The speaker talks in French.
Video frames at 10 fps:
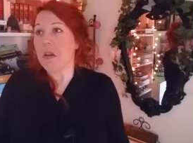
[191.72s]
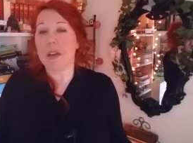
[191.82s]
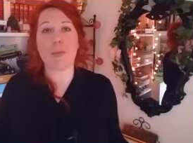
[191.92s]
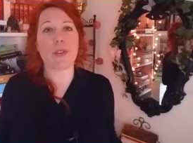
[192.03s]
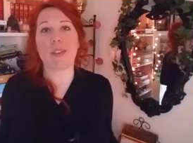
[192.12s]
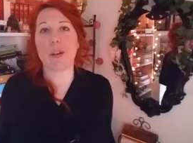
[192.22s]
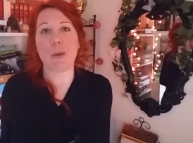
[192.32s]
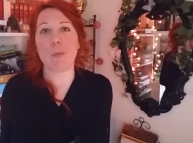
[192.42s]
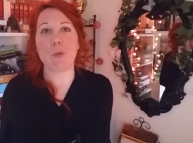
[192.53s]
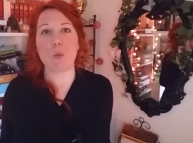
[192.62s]
et puis ça va
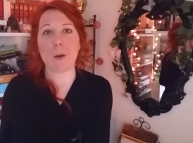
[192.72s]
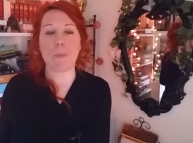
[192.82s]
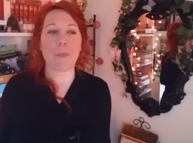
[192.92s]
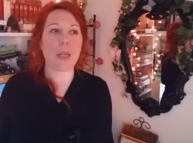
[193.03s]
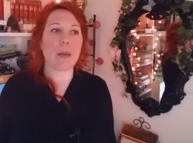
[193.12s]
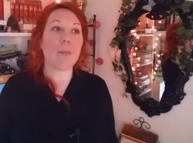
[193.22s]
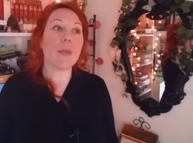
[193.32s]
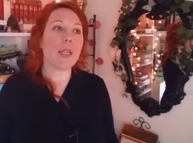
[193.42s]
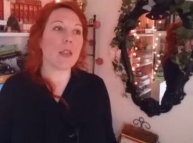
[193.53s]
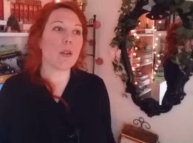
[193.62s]
pas plus loin.
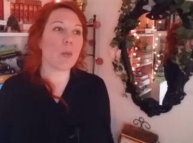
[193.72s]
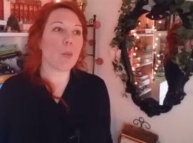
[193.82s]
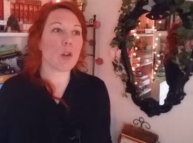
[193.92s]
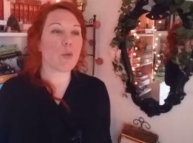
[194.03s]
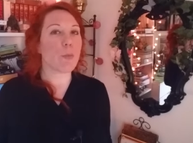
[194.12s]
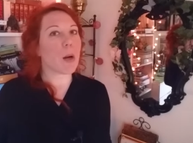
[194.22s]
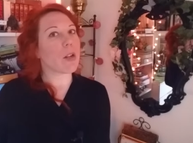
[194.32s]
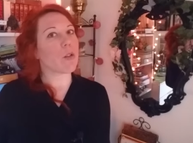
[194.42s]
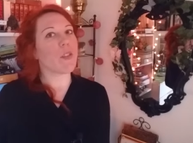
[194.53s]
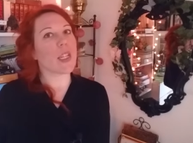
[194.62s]
Mais moi, je vous
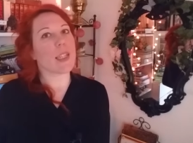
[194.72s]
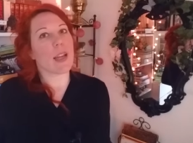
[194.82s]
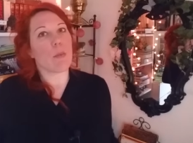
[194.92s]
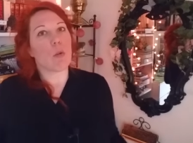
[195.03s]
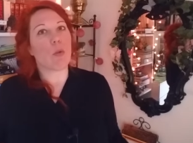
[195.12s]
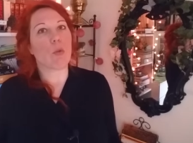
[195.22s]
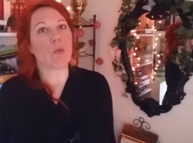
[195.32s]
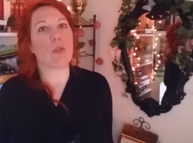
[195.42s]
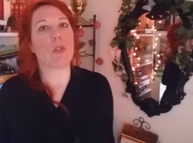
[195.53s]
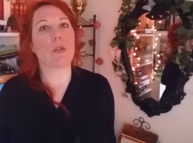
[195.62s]
parle de véritable
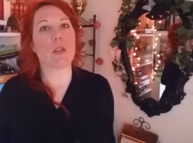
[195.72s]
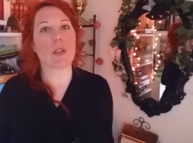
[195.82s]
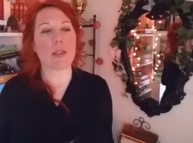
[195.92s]
conscience,